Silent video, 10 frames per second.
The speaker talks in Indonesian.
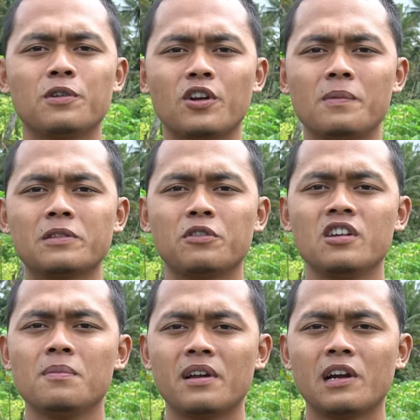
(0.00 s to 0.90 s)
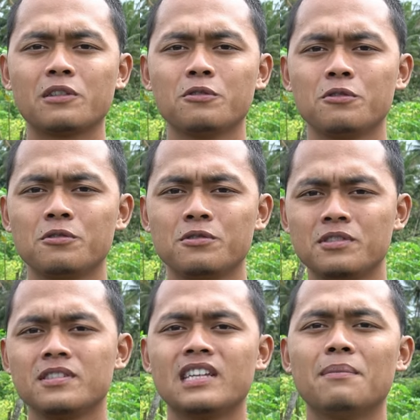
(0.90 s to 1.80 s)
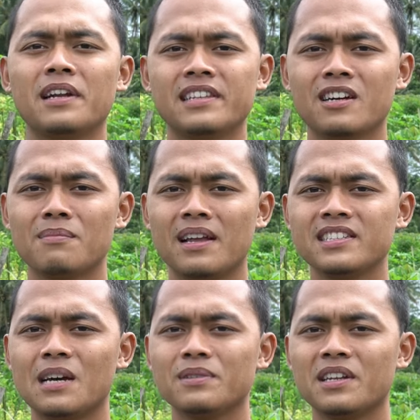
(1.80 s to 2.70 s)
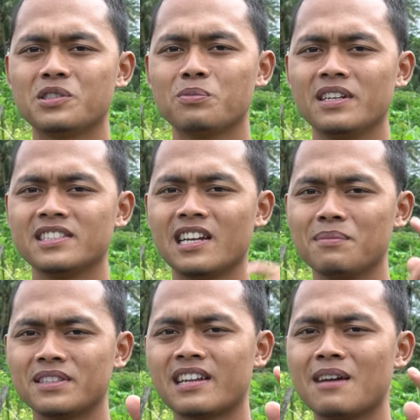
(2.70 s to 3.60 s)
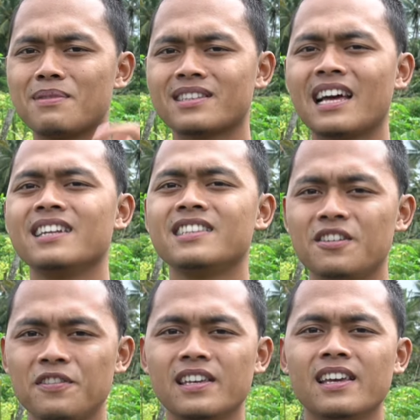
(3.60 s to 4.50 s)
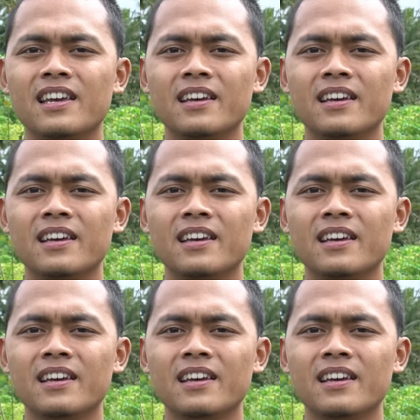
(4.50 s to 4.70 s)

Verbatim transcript: warahmatullahi wabarakatuh Selamat datang kembali sahabat petani semua di channel Mitra Bertani TV